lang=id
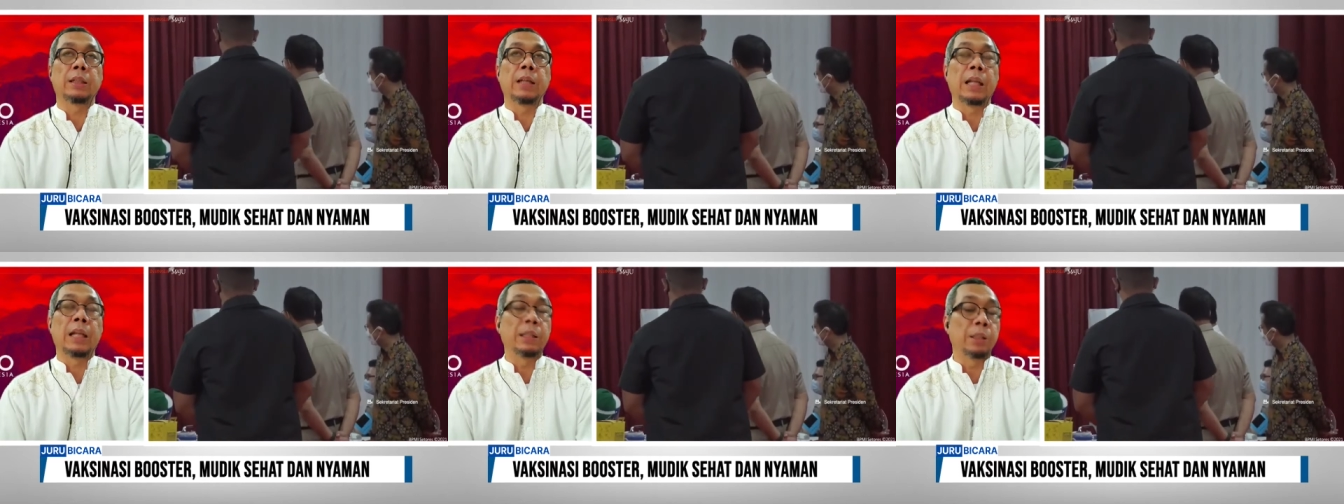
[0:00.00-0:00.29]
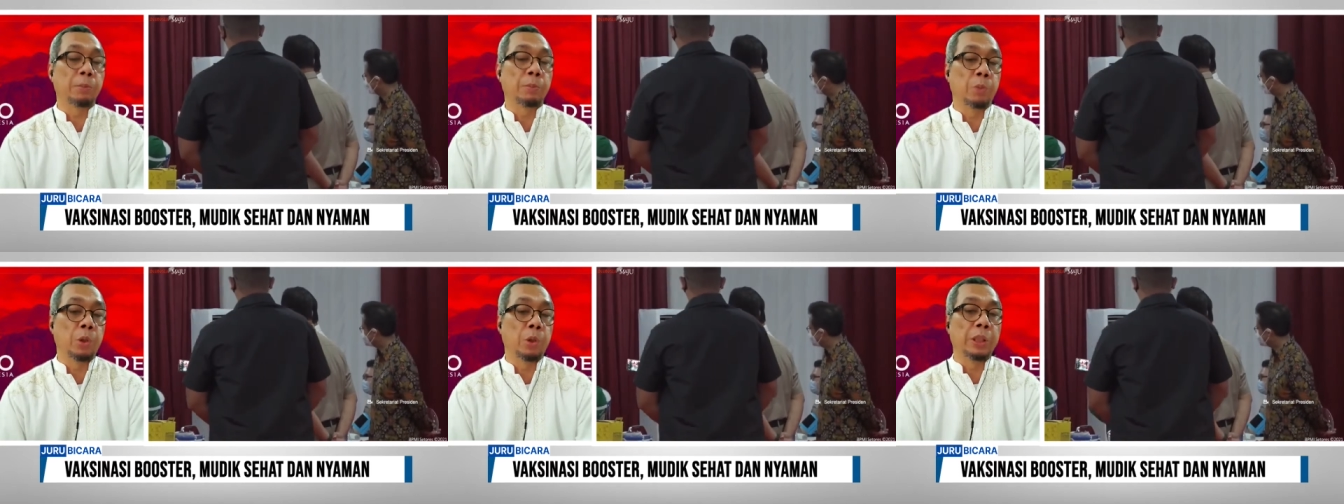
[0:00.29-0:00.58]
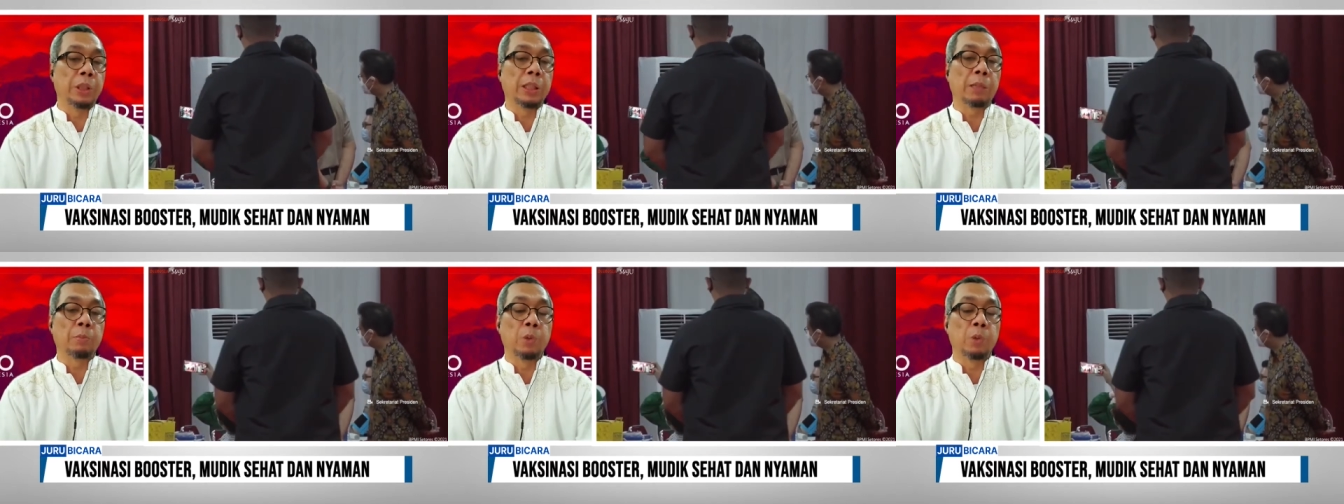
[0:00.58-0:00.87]

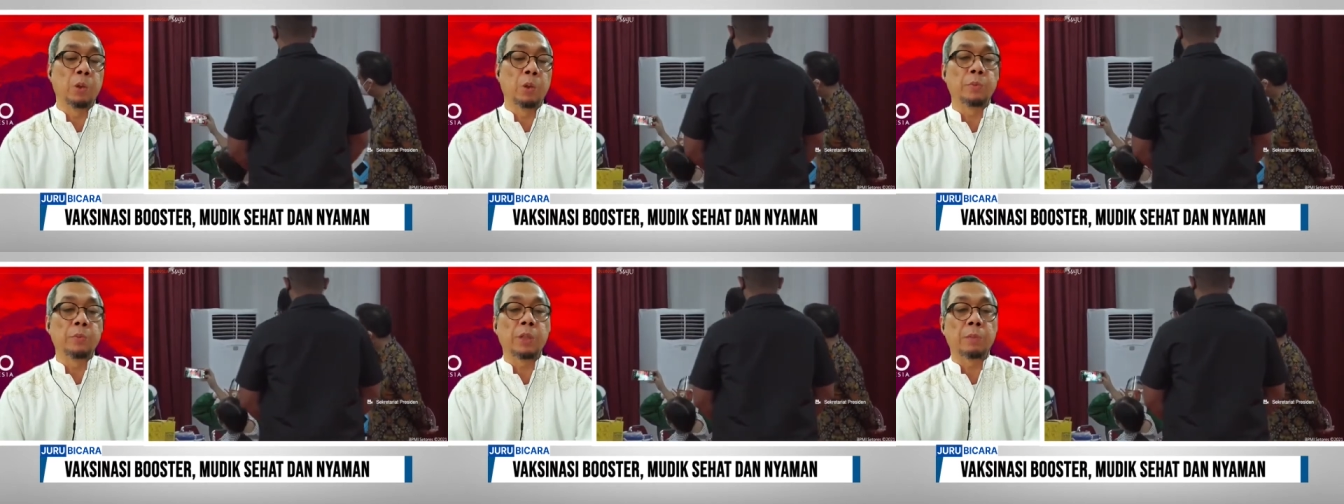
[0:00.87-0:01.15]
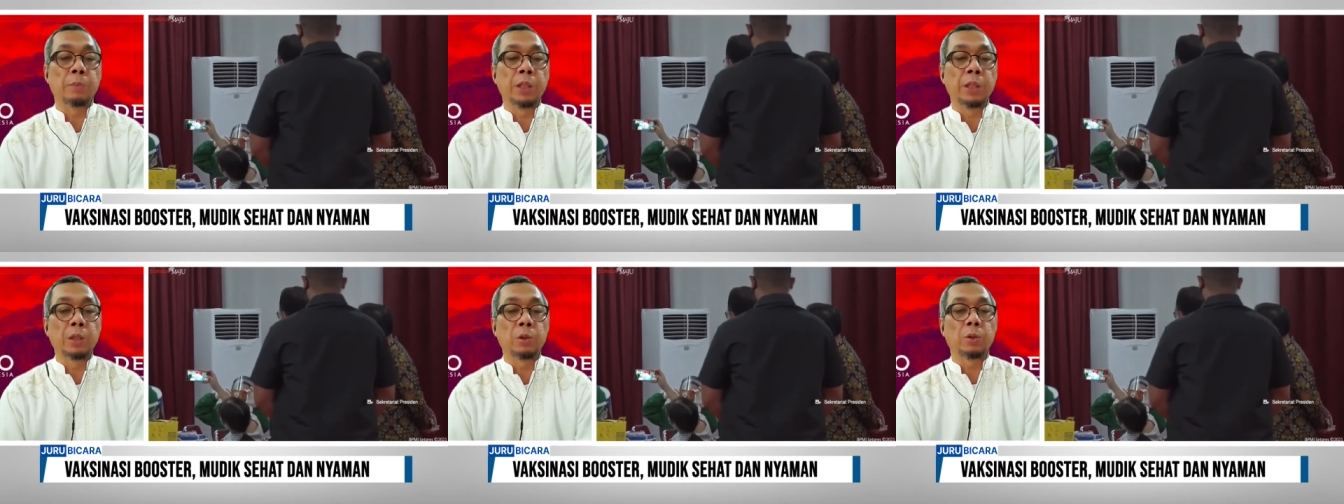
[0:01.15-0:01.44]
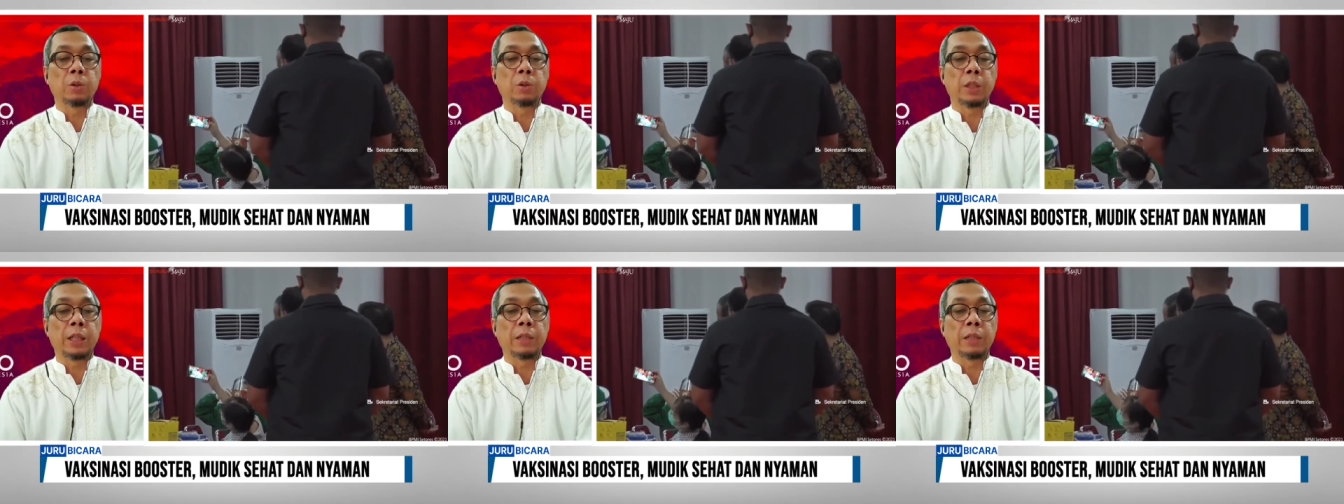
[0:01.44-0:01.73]
antibodinya belum
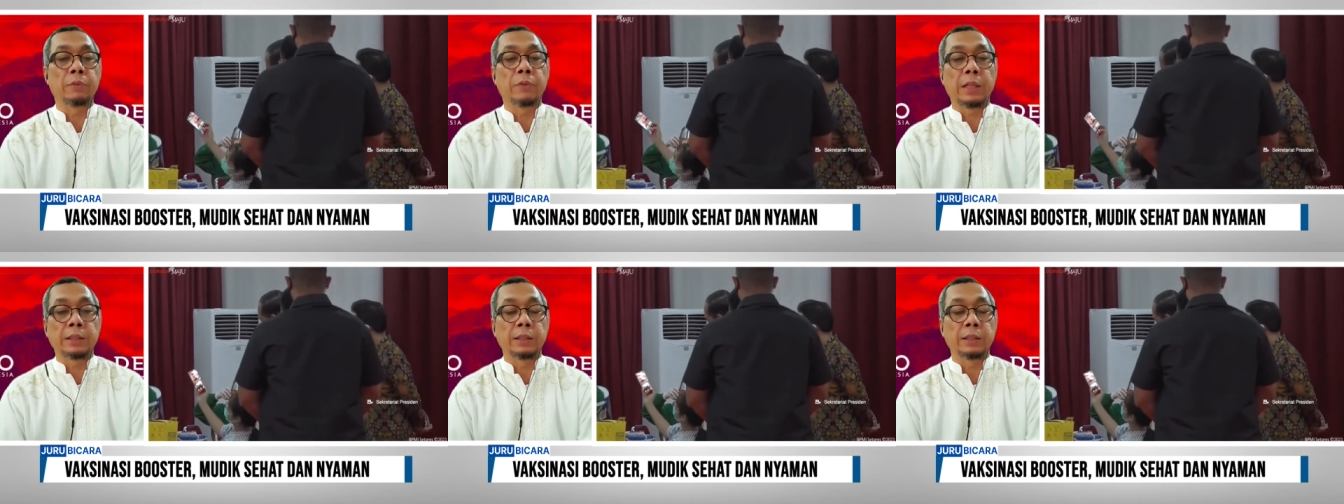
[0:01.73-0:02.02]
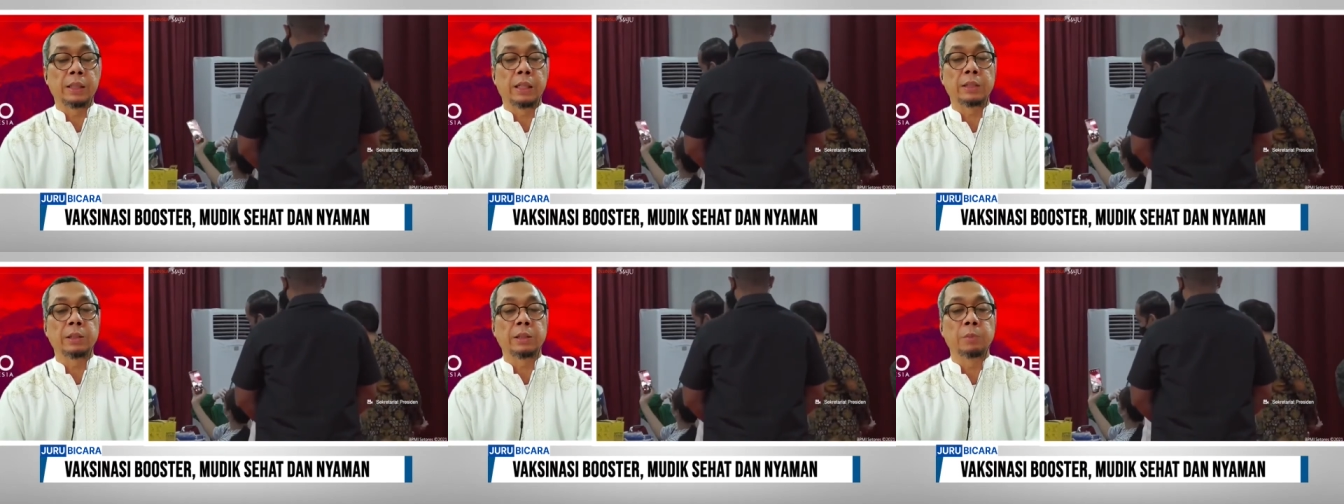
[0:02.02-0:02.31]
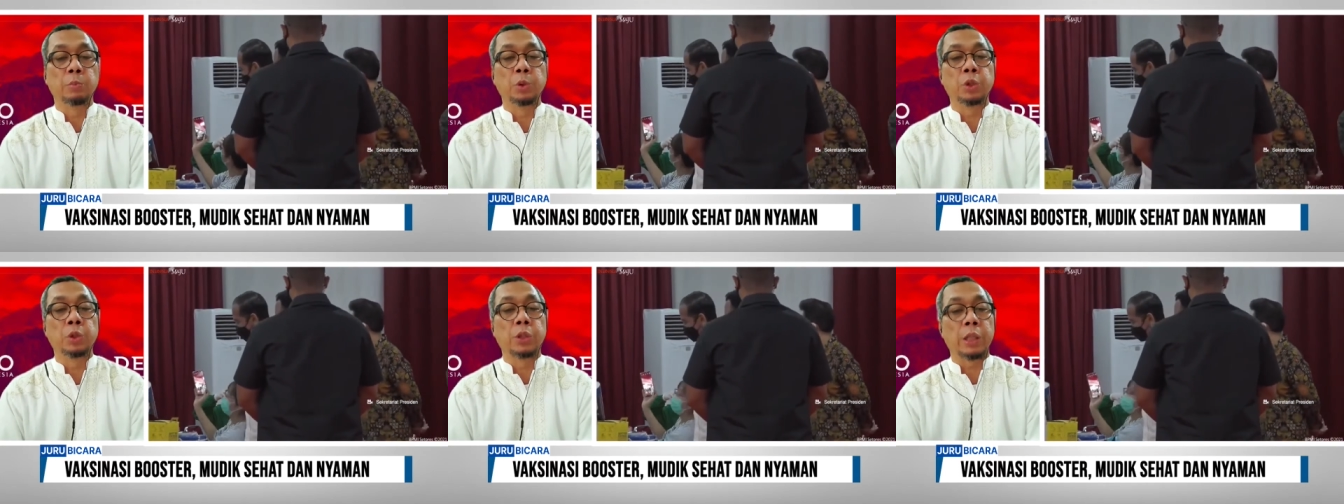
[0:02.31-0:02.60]
terbentuk dari
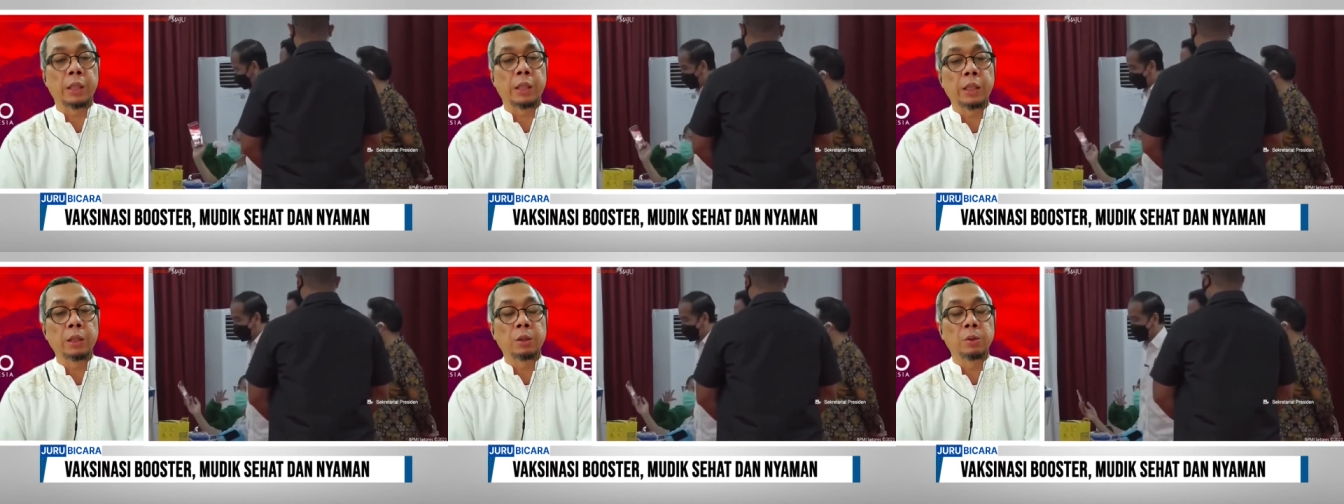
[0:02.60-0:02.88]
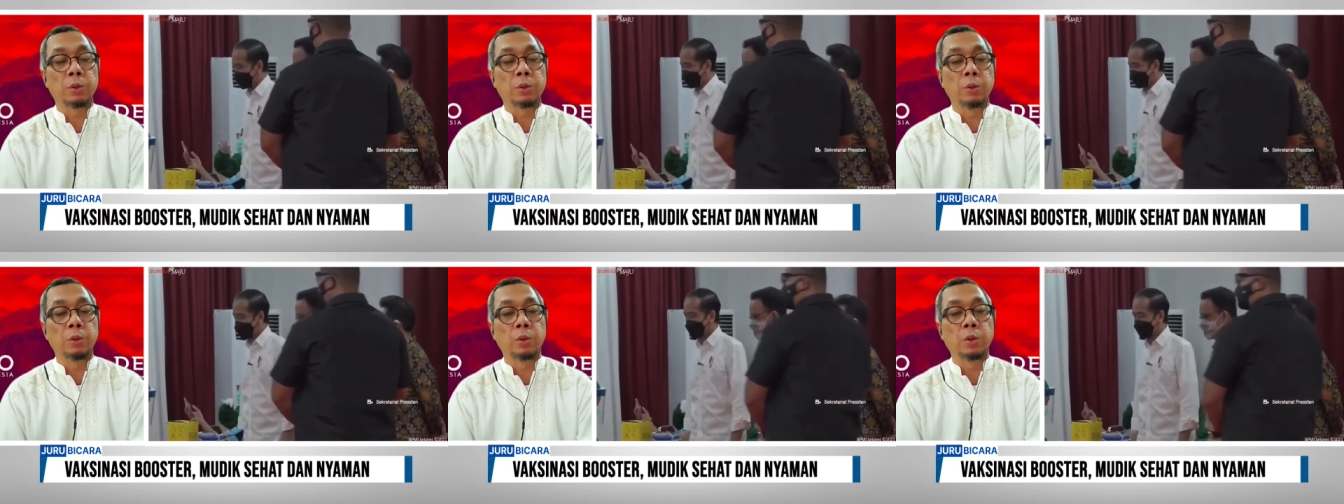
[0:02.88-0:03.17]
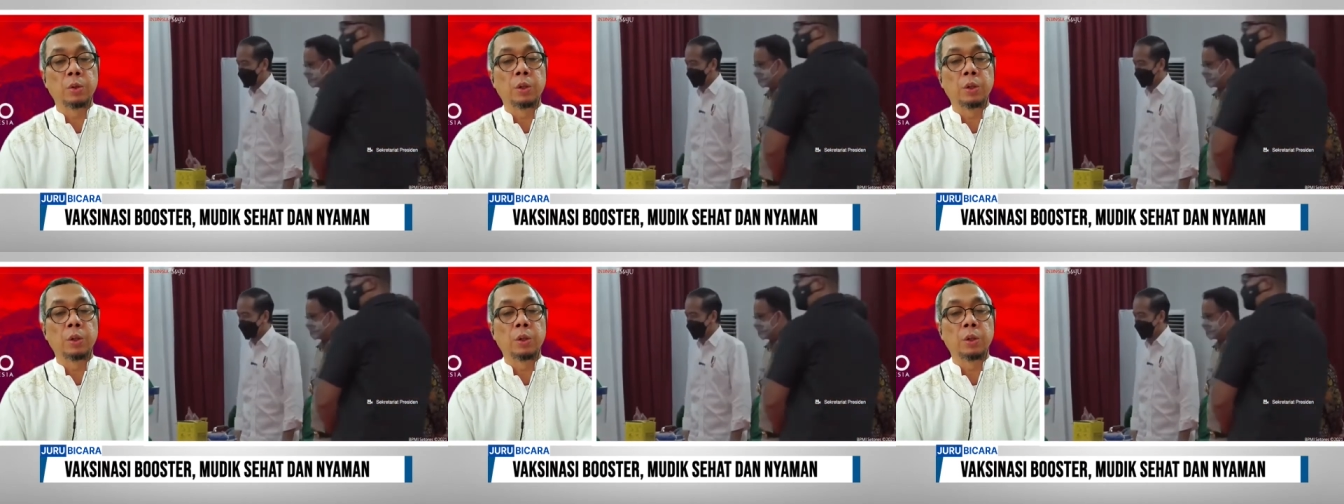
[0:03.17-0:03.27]
vaksinasi booster itu